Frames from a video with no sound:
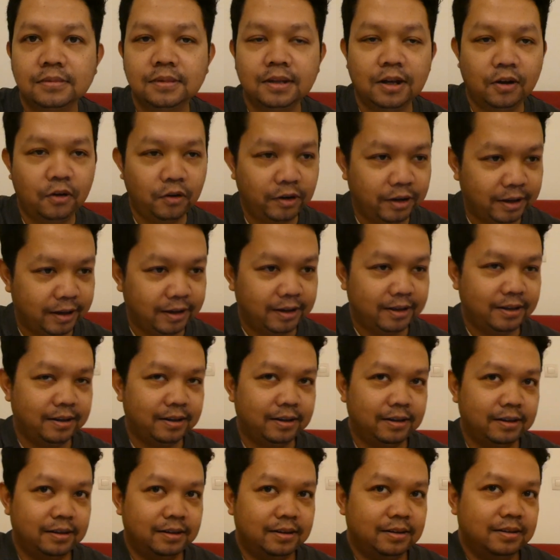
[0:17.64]
Ah, oke, okay.
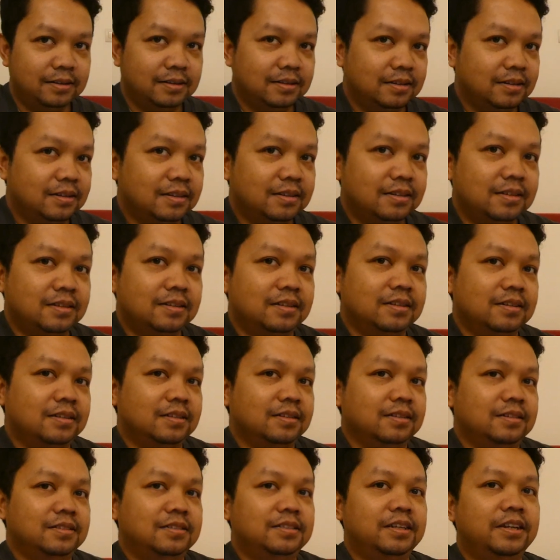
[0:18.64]

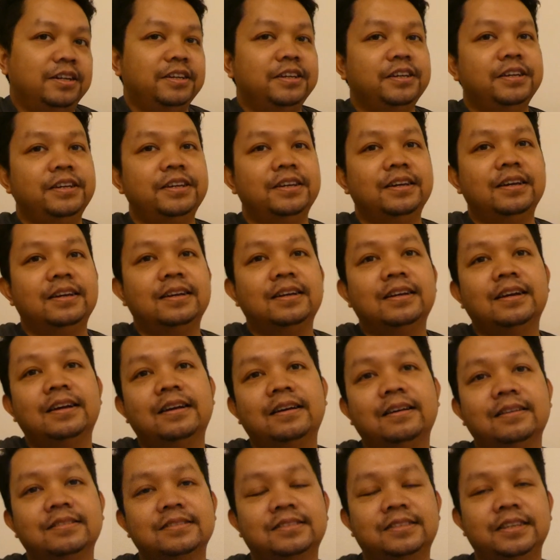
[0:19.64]
jadi
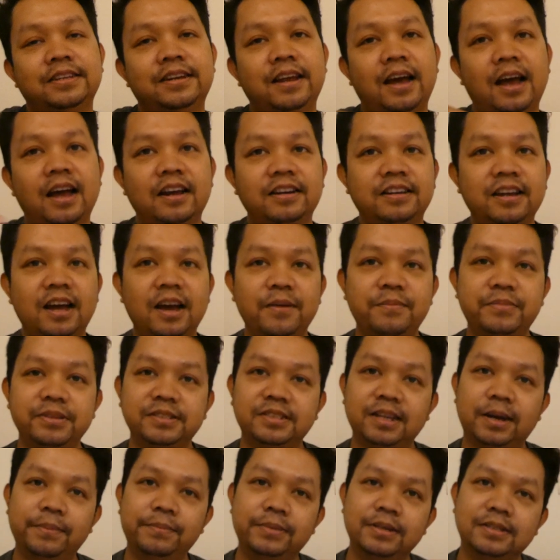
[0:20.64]
tidak ada
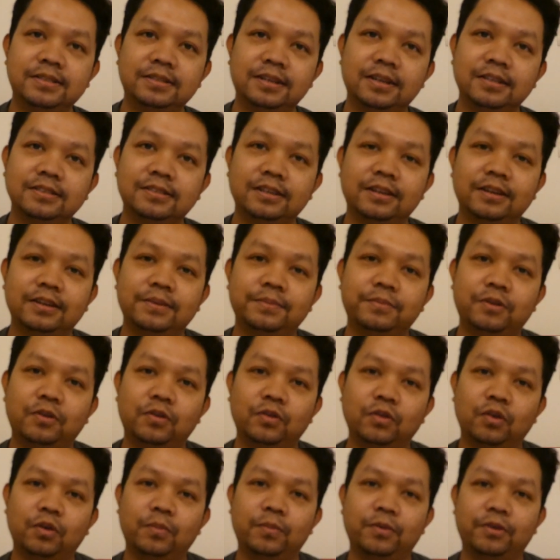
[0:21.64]
habis-habisnya saya
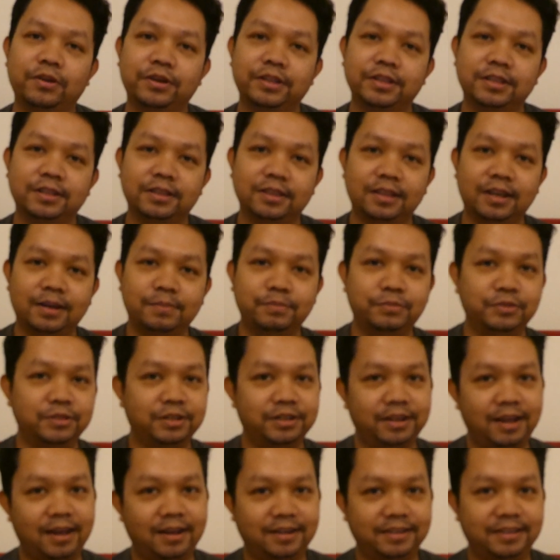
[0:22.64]
mau ngomongin tentang
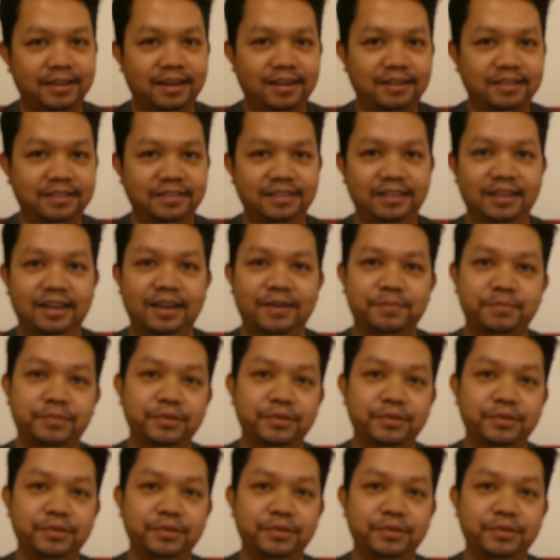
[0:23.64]
Putri Aryani ya.